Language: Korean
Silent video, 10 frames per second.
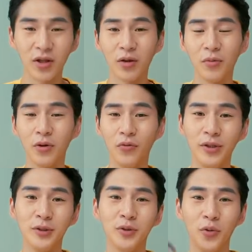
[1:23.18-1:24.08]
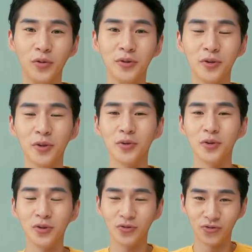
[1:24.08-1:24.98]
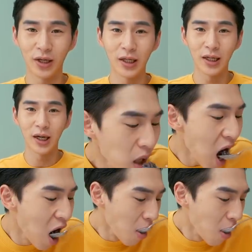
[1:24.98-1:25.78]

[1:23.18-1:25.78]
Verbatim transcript: 왜냐면 왼손, 오른손, 손은 두 개니까요.